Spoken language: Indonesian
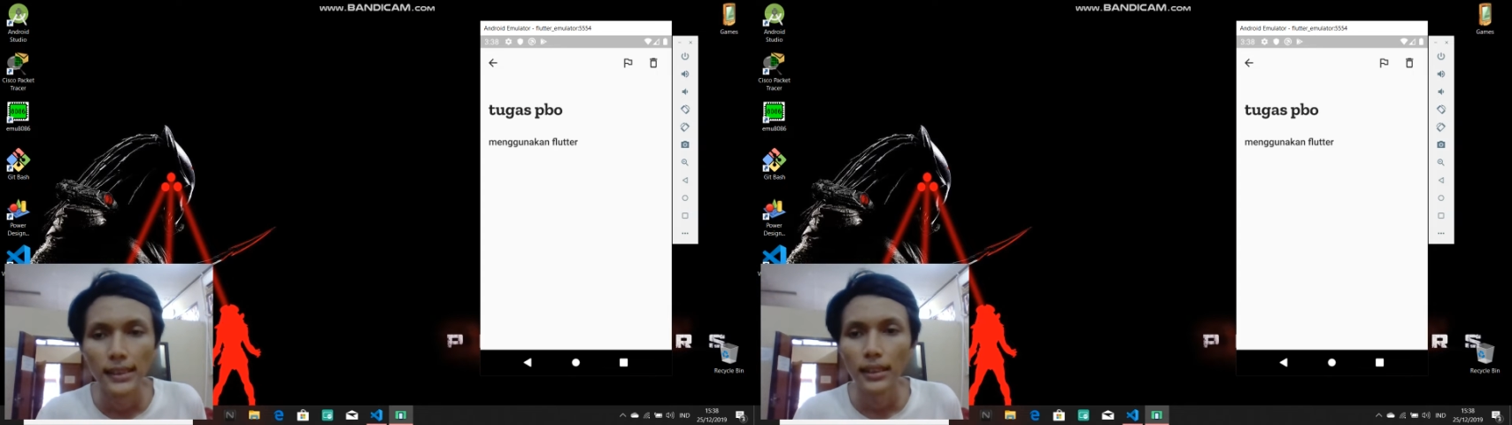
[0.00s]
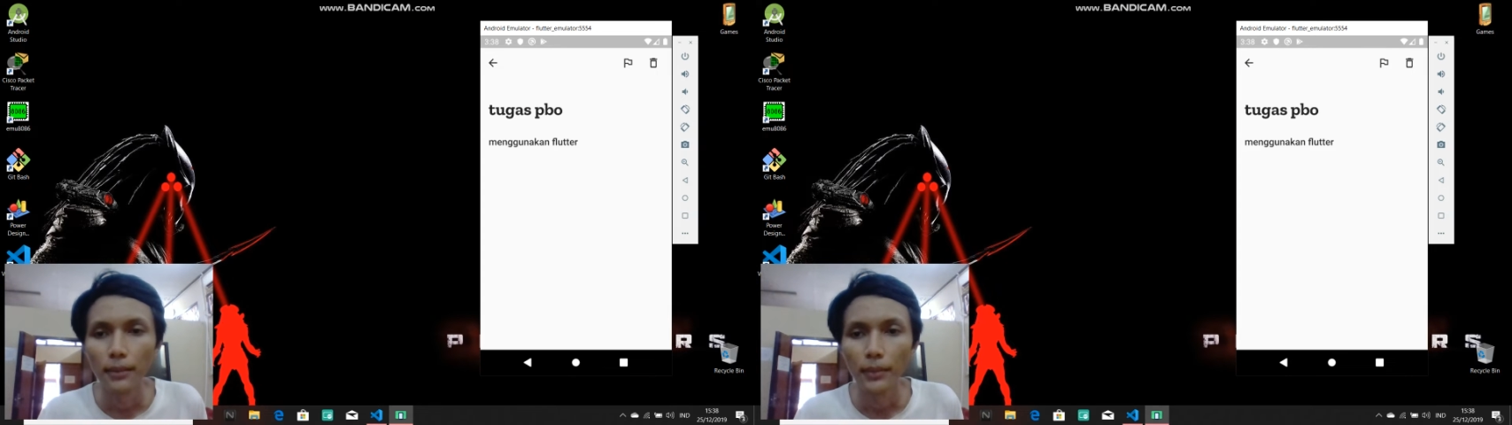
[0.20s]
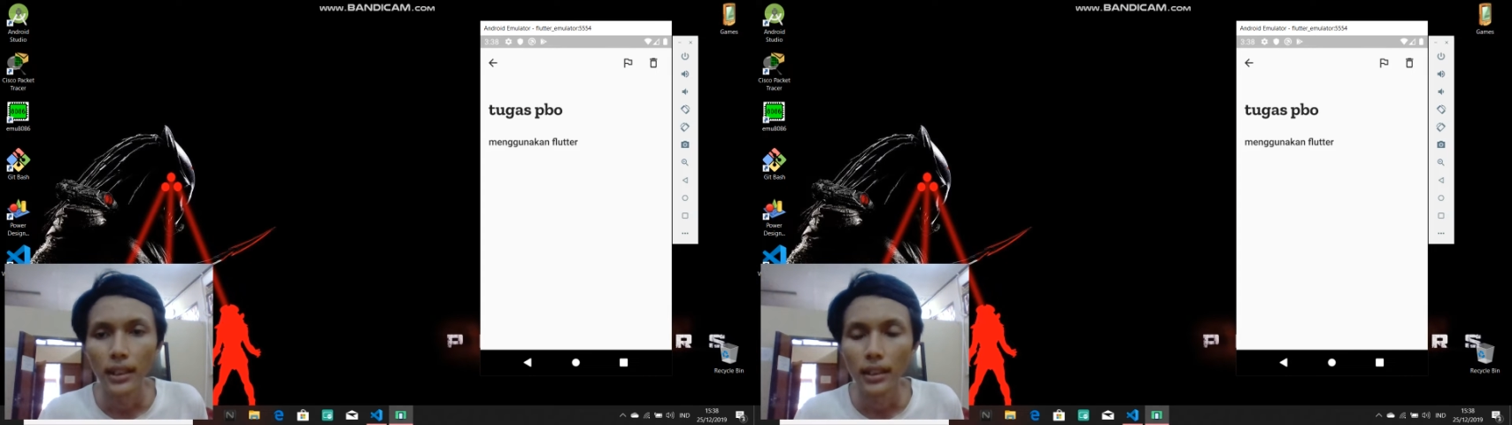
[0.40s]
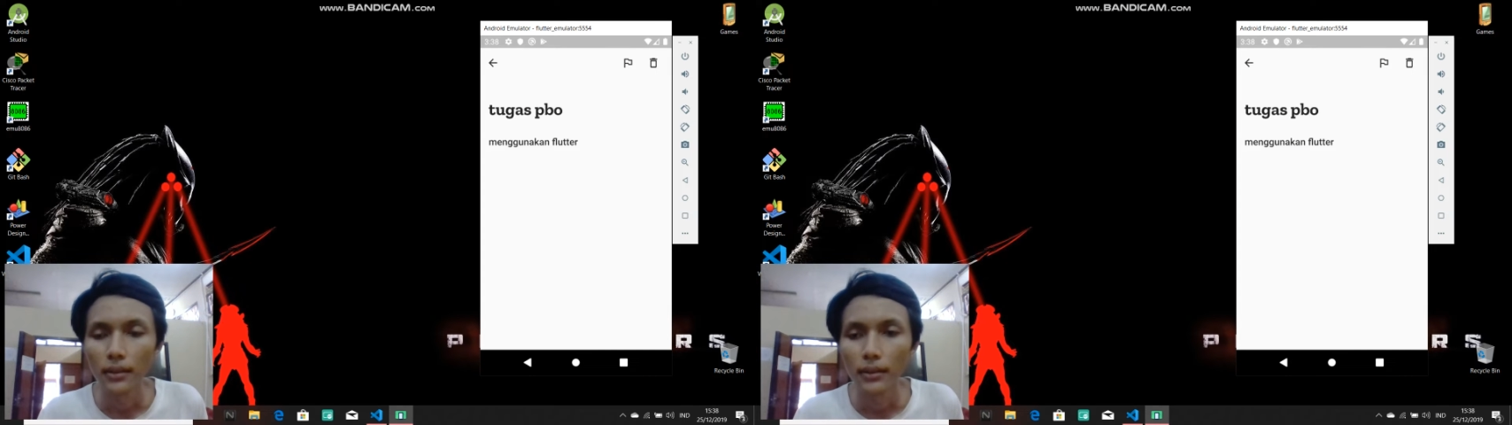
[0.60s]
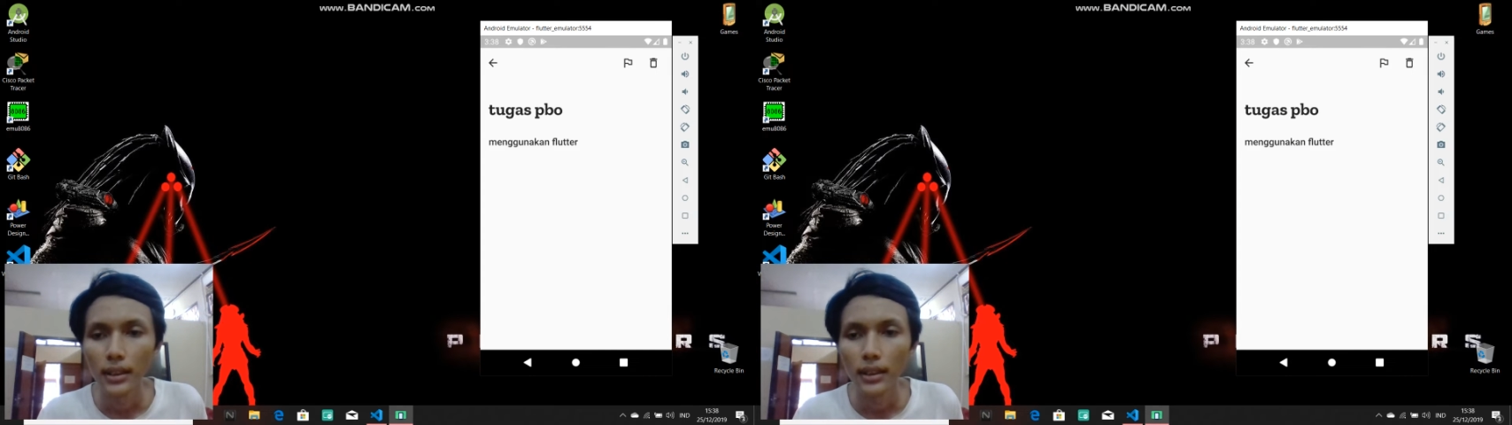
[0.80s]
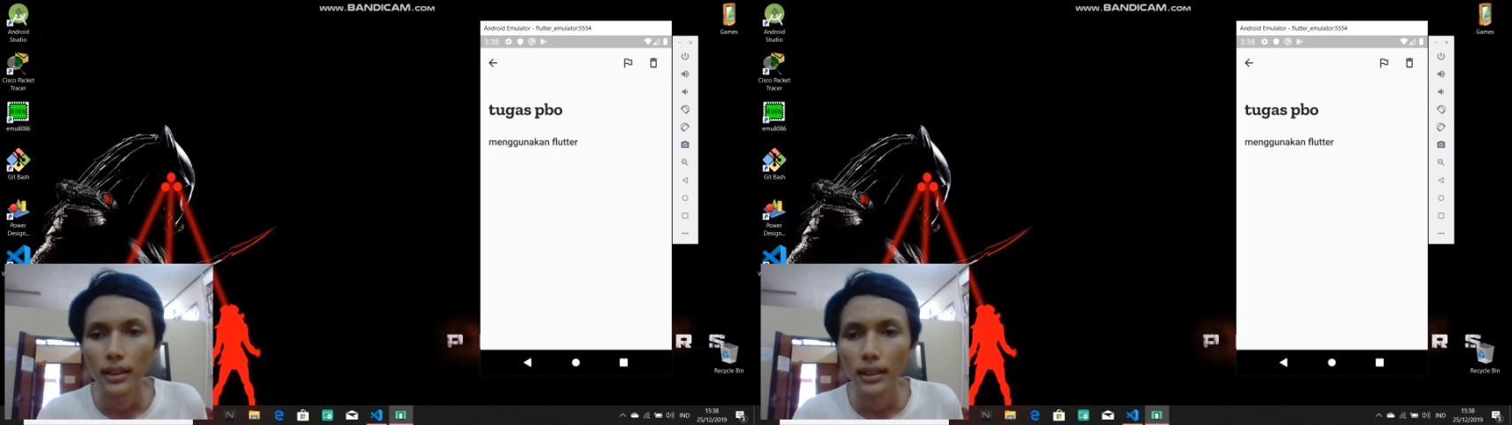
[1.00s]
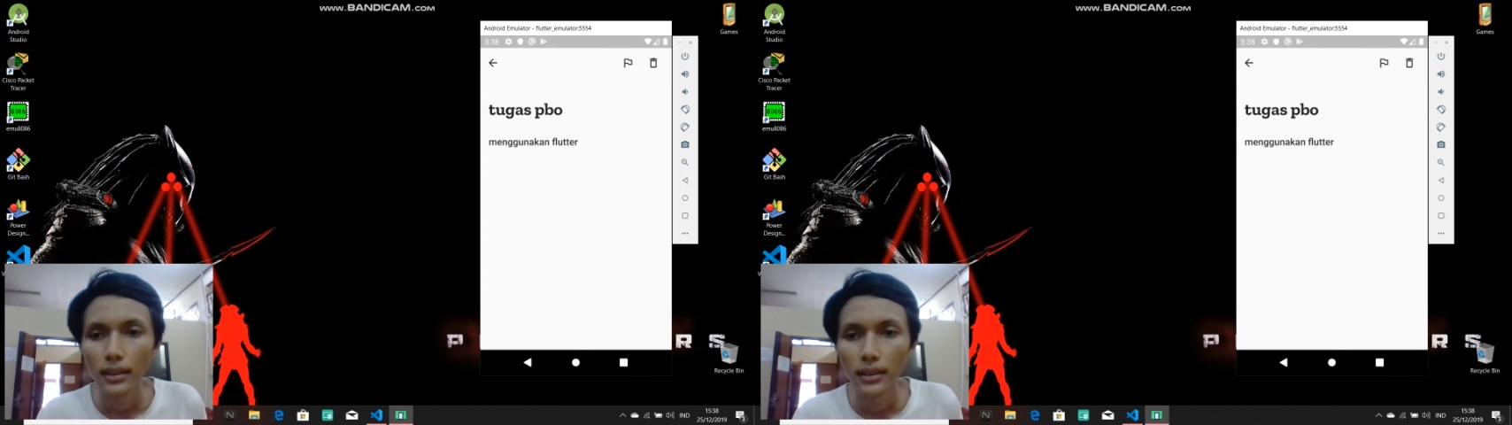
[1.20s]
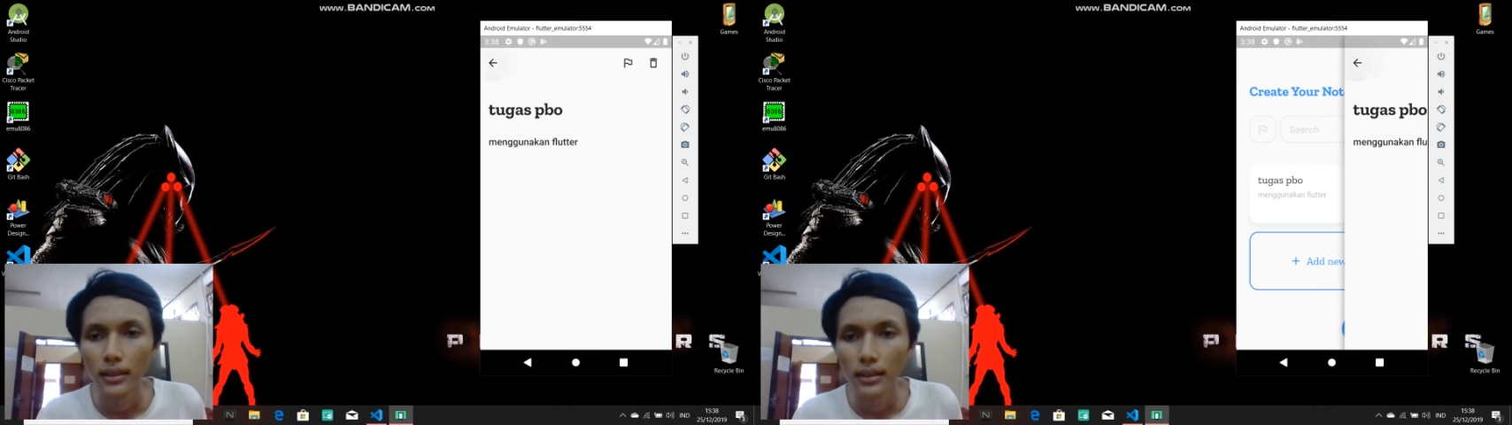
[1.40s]
tampilan awal
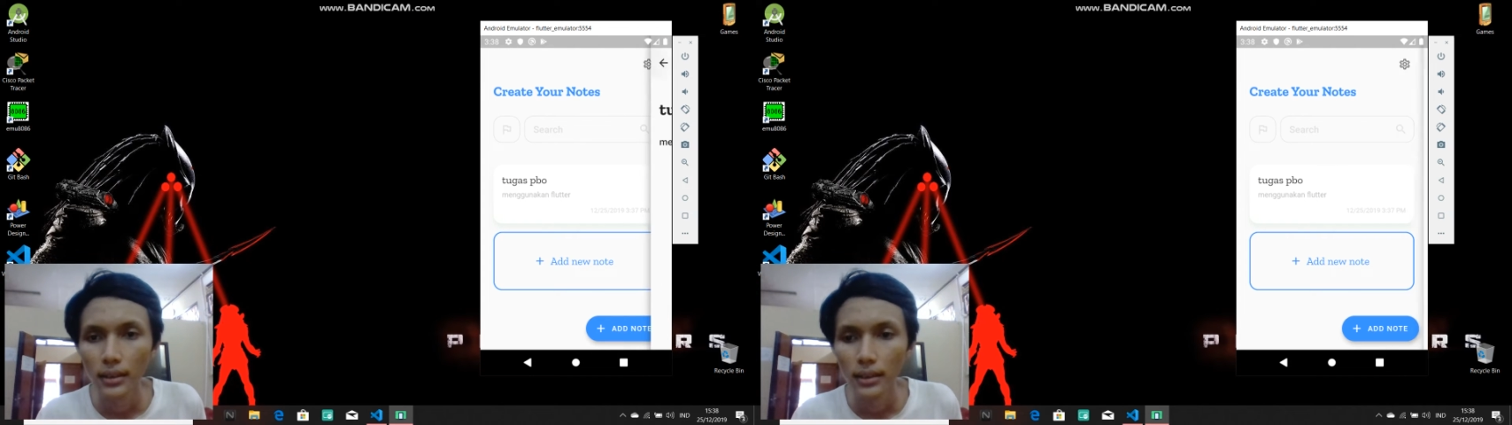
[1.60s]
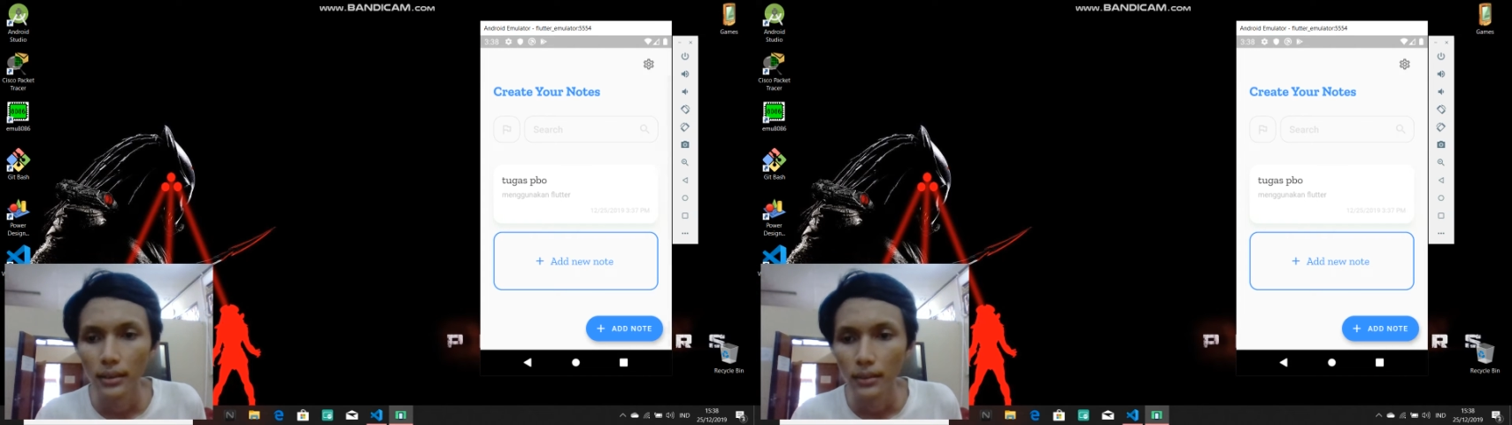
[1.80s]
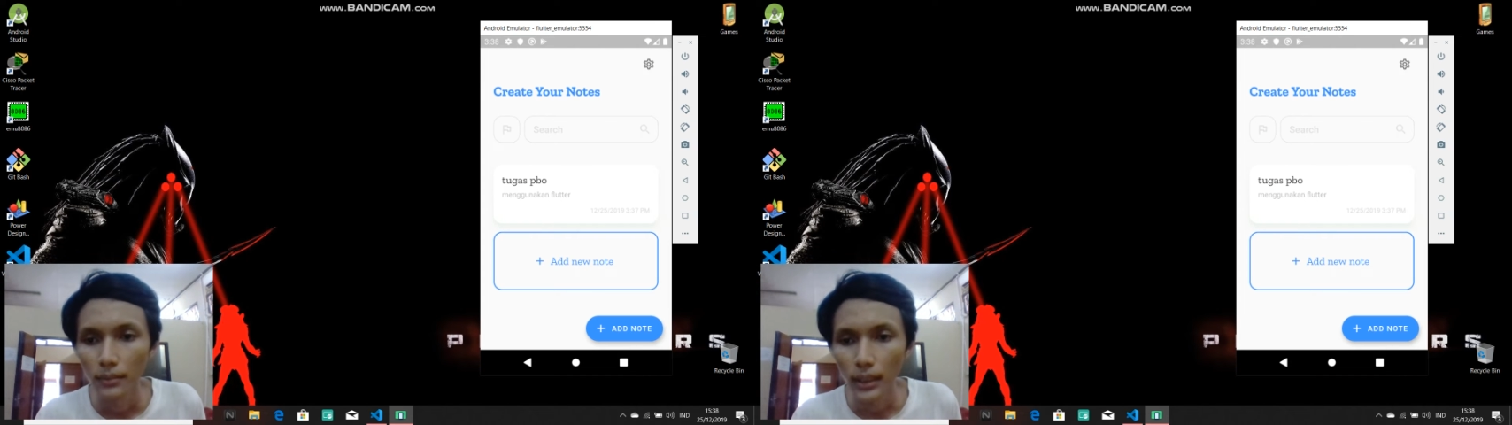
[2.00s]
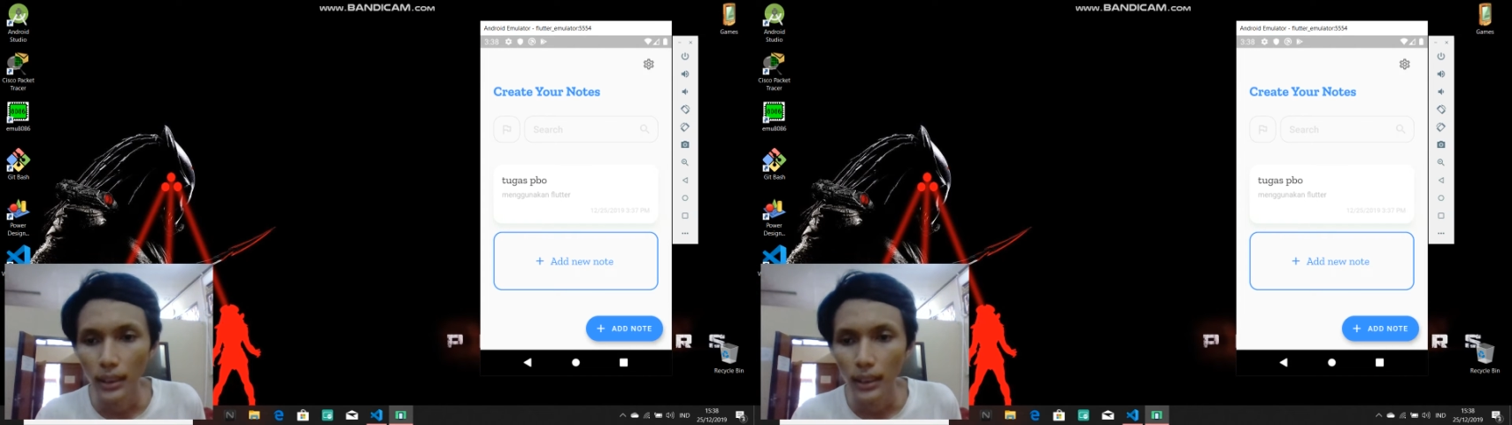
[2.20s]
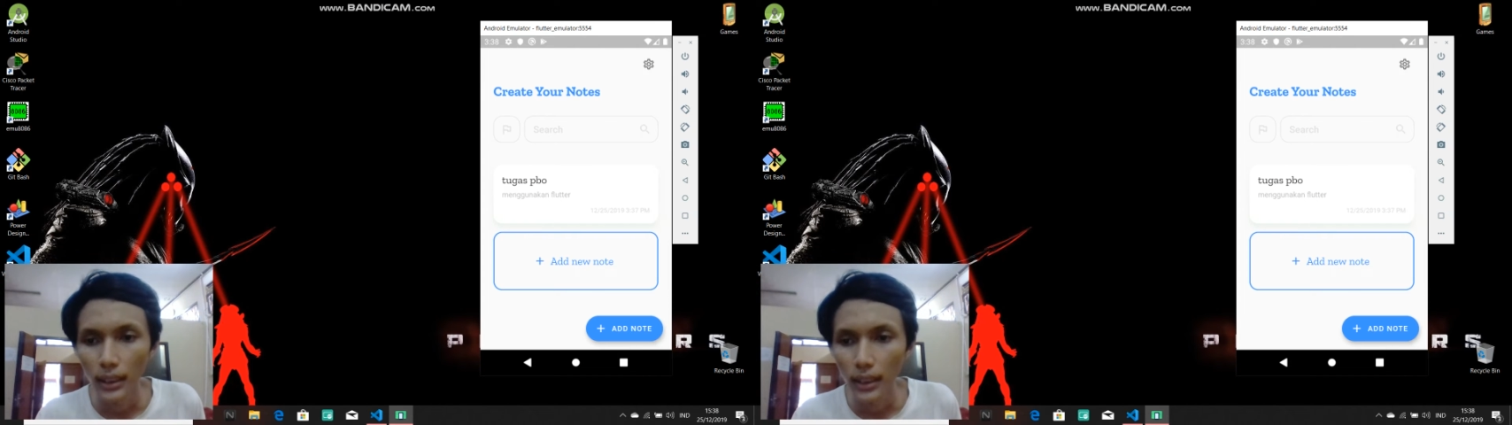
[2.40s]
maka